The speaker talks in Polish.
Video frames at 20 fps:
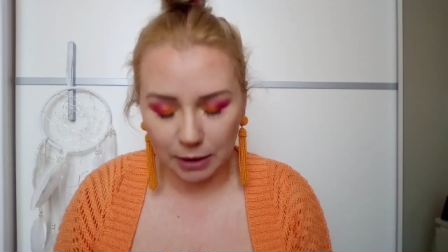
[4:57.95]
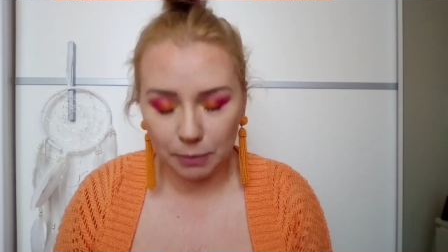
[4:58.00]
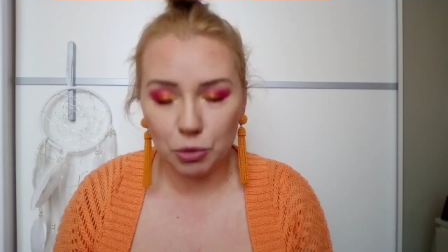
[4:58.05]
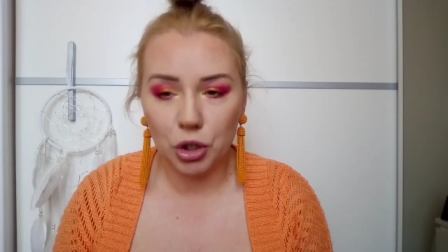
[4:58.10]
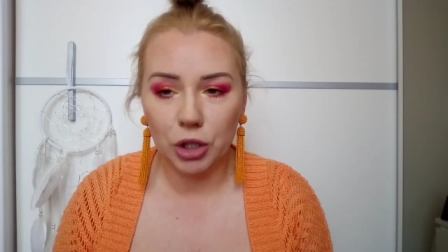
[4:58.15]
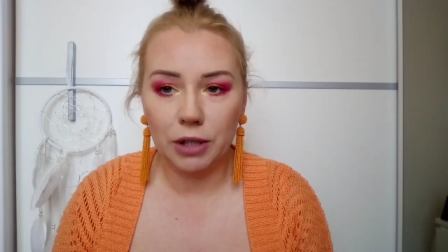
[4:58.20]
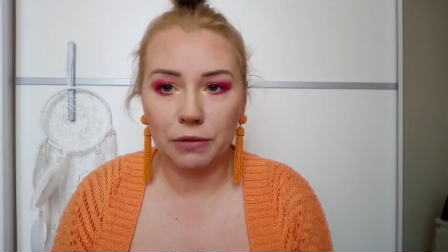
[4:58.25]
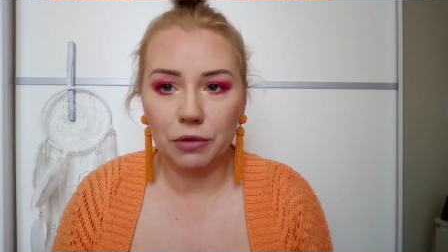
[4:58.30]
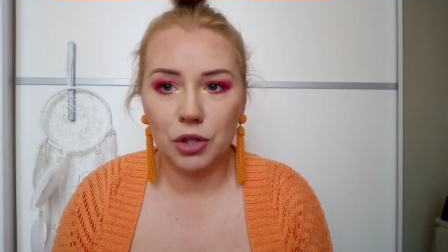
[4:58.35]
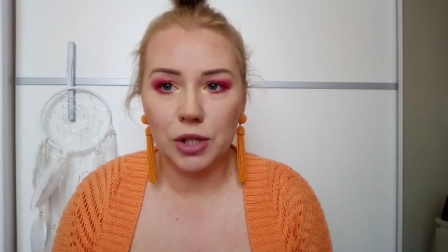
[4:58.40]

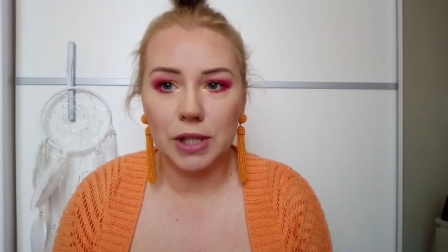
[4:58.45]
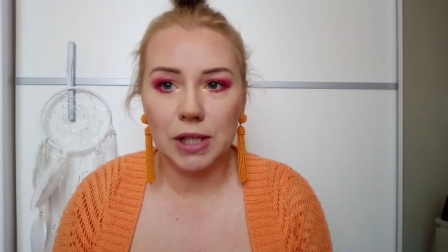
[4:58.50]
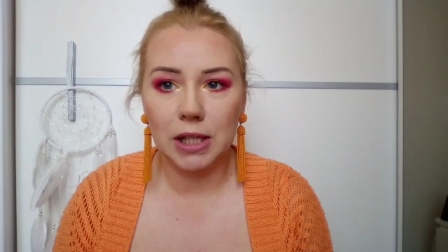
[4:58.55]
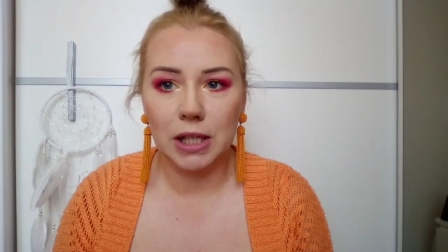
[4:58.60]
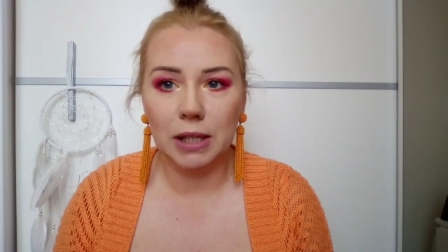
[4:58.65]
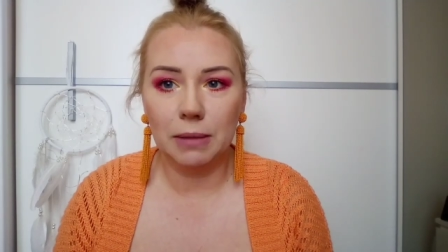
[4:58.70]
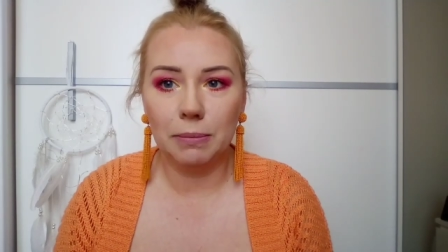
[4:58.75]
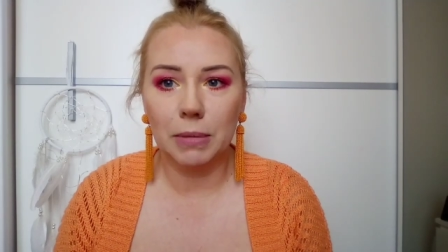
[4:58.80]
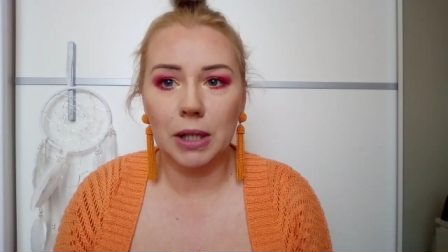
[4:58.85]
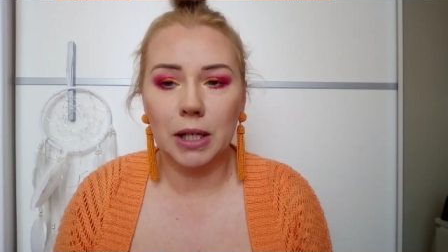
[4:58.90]
Przede
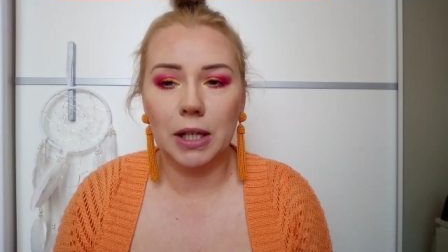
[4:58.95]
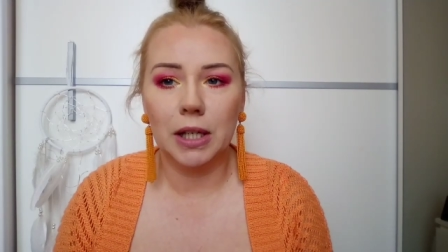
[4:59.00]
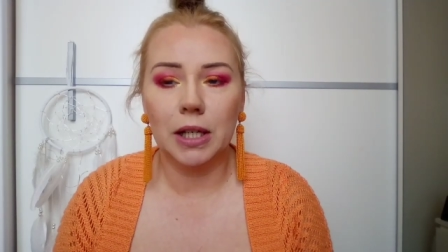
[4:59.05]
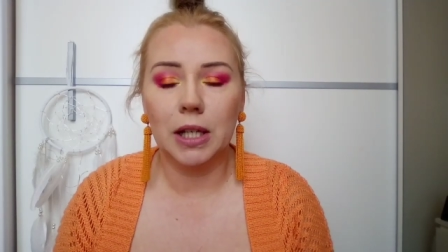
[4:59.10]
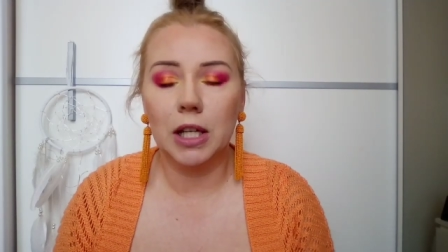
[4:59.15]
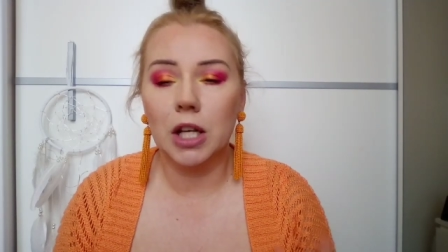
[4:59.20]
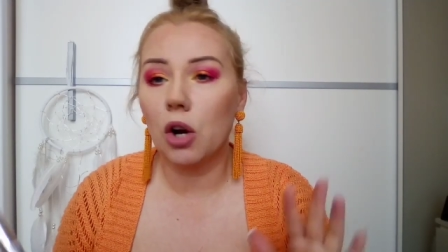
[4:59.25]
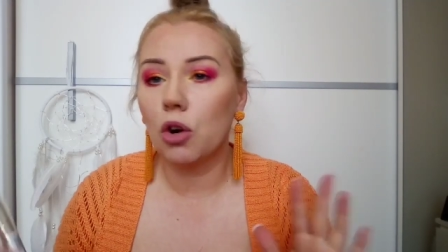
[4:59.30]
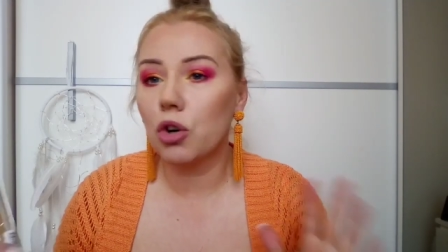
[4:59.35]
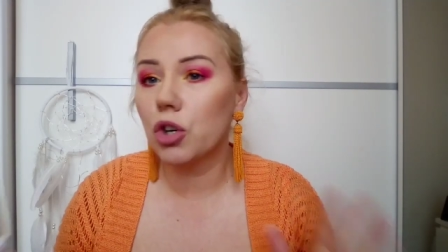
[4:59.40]
wszystkim
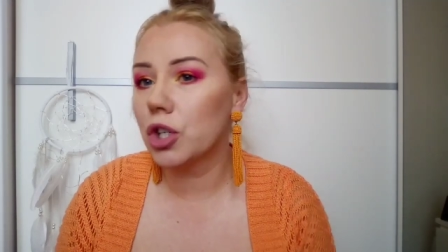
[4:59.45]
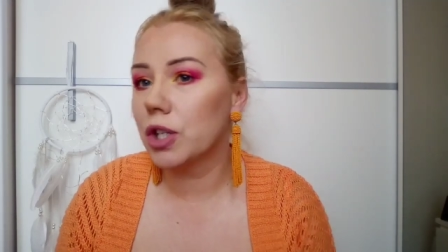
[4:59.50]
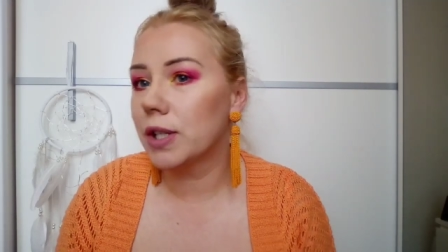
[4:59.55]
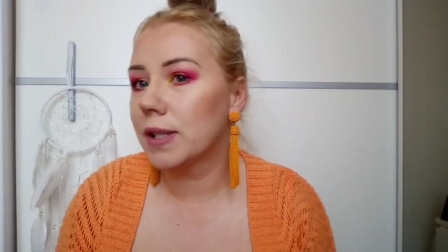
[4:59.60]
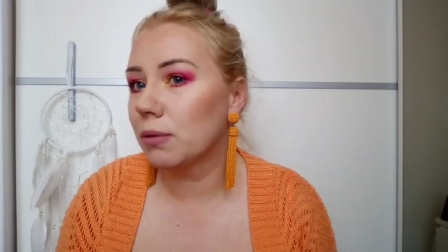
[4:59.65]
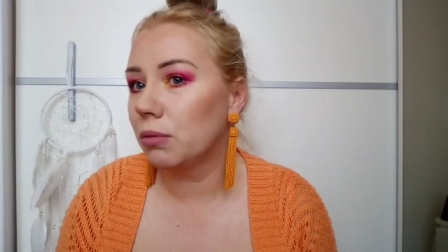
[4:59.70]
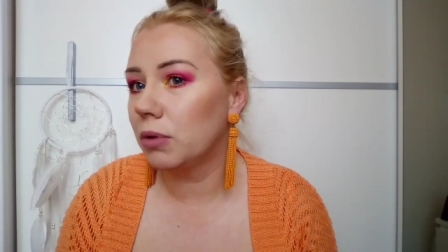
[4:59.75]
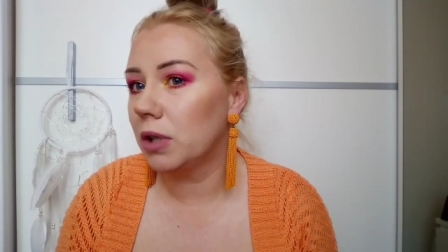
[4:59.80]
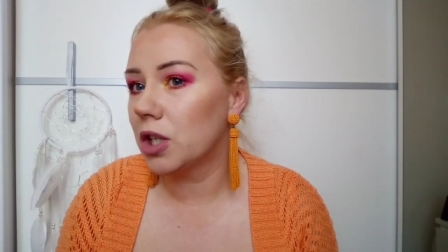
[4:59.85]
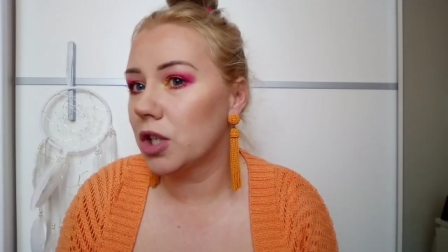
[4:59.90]
e,
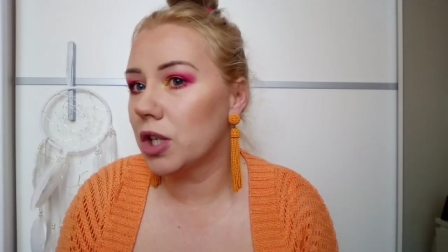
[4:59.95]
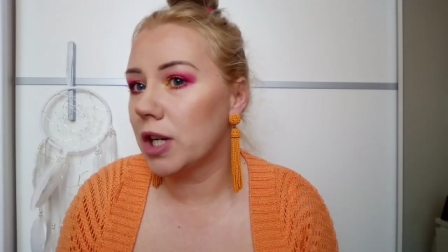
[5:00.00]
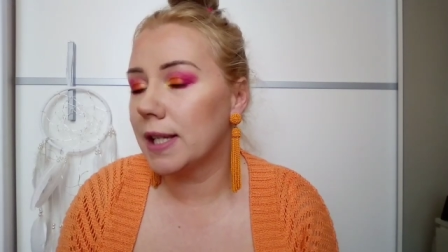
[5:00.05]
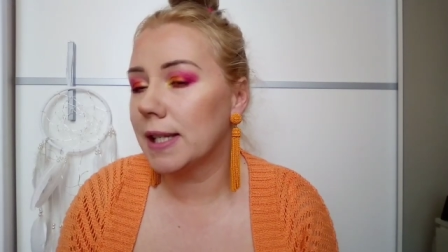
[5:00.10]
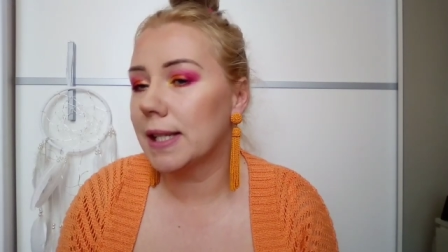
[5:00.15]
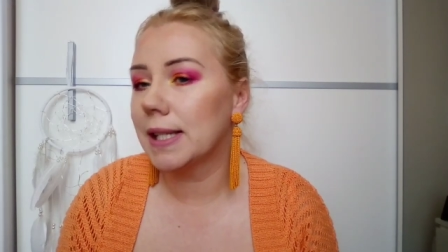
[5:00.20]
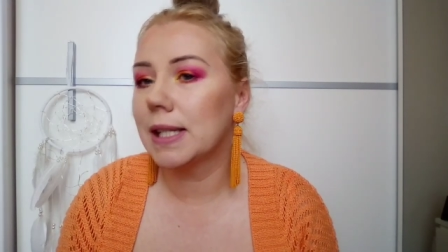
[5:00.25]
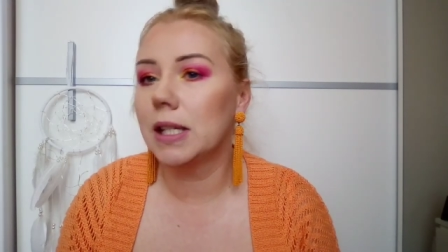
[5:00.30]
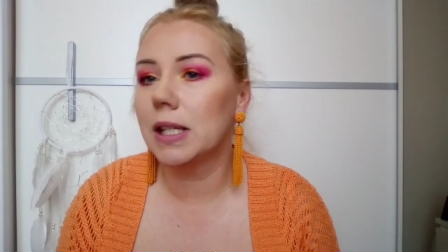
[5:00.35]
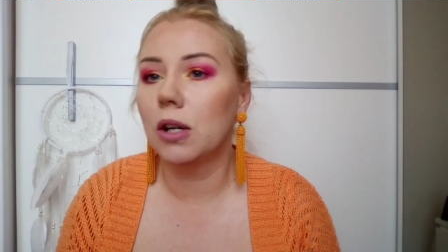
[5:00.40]
rozczesuje
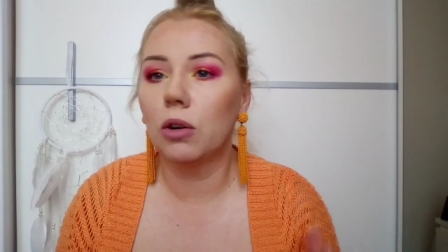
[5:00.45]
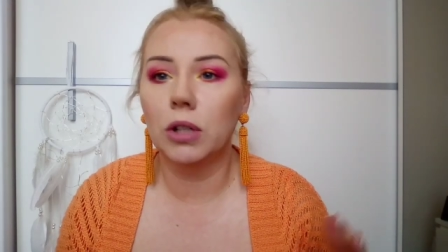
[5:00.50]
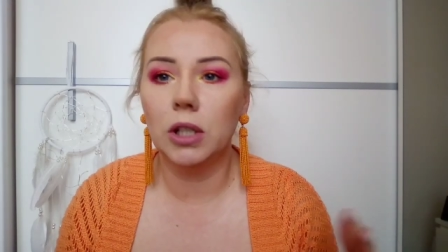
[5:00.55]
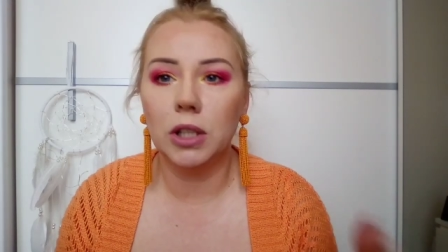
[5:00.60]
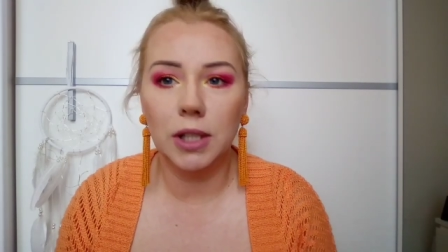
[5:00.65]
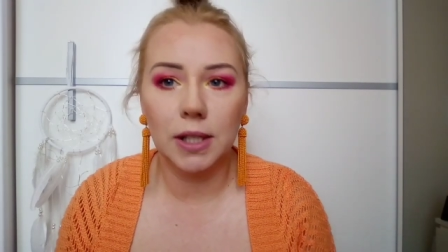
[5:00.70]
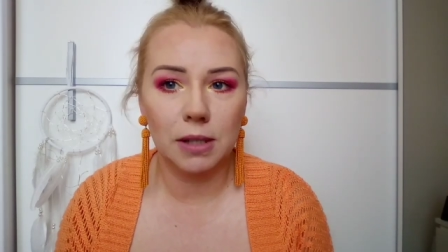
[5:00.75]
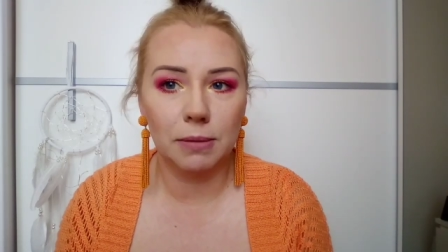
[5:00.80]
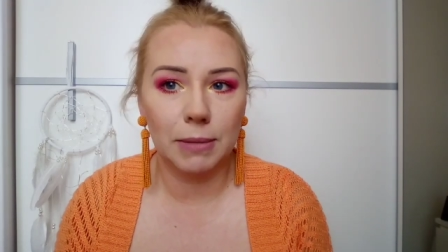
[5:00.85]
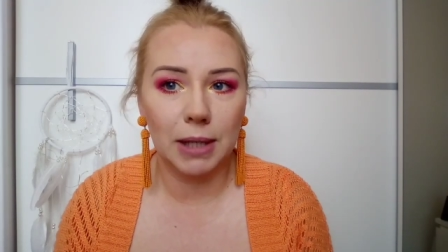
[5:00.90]
rzęsy. One
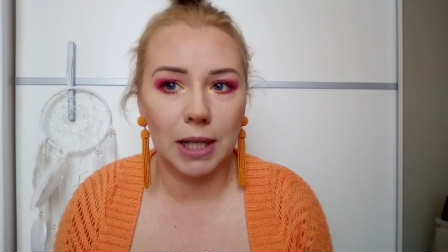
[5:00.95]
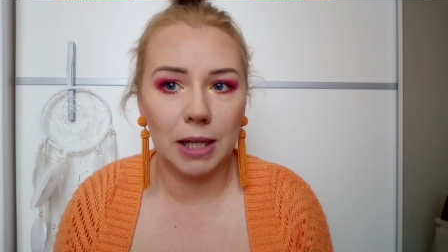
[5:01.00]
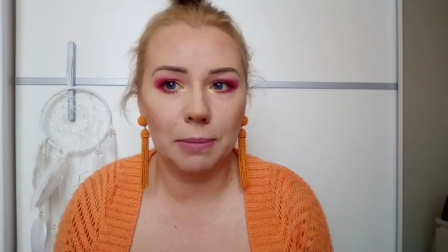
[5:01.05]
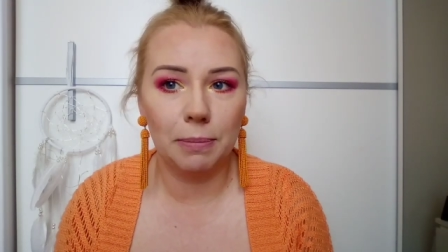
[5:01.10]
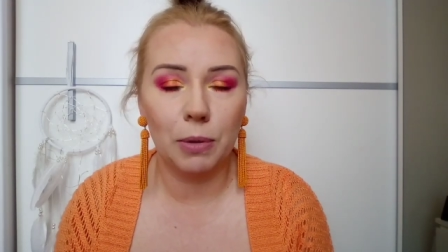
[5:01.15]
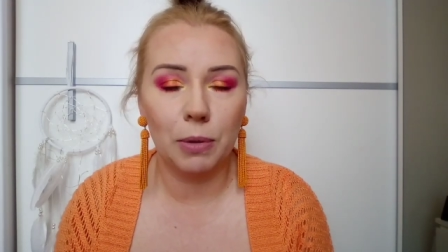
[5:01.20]
nie są takie